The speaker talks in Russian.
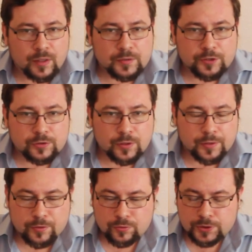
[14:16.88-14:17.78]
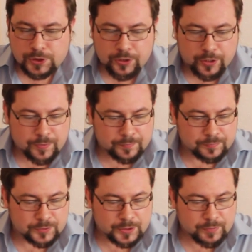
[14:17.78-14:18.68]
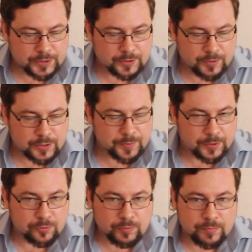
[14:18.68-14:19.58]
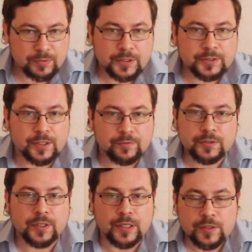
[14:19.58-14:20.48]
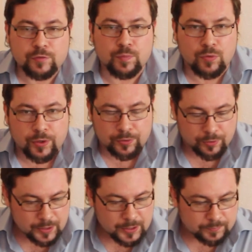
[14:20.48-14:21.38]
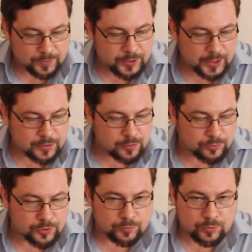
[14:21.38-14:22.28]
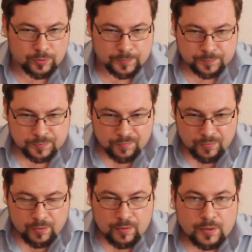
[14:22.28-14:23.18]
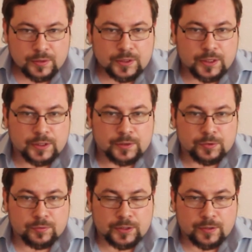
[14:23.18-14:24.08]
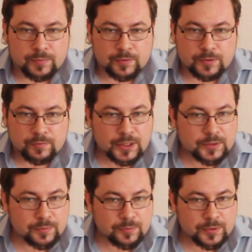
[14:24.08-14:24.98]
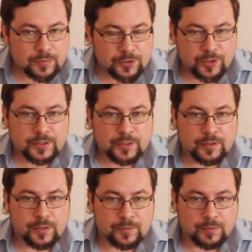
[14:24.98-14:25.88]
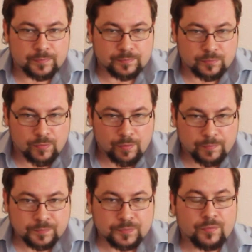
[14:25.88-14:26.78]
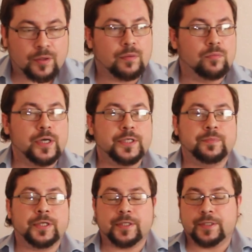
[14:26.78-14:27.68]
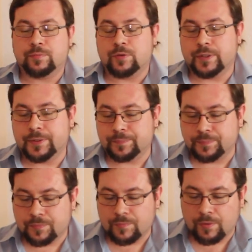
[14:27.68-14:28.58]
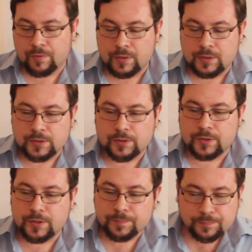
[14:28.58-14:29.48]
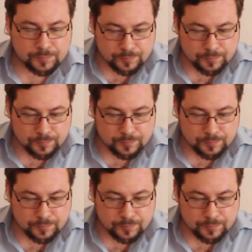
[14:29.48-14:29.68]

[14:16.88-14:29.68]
Значит, что сейчас? За 225 рублей берите, наверное, даже в проквию. На всякий случай, вдруг какие-нибудь у вас там свадьбы будут намечаться, либо более неприятные поводы. Значит, и